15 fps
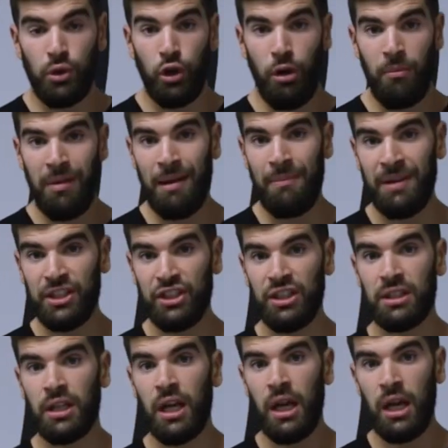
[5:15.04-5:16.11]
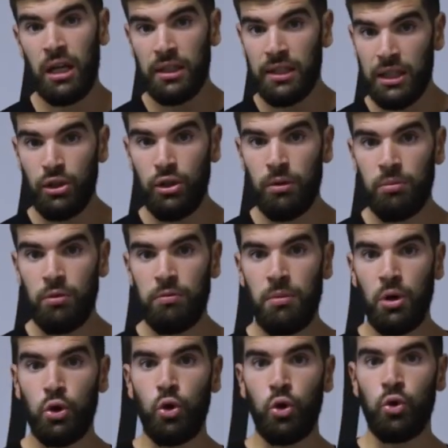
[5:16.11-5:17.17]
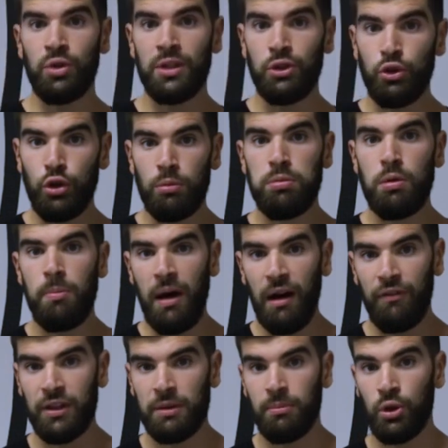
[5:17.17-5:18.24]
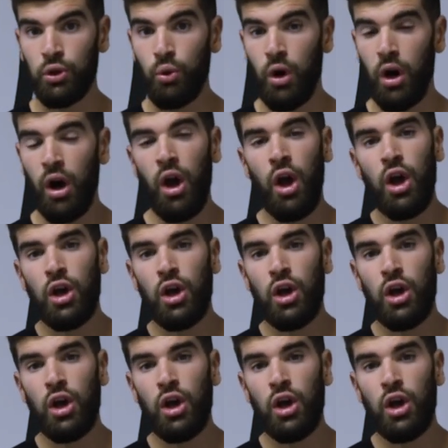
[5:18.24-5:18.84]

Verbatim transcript: que comme la machine guide le mouvement, que l'on est debout parfaitement droit,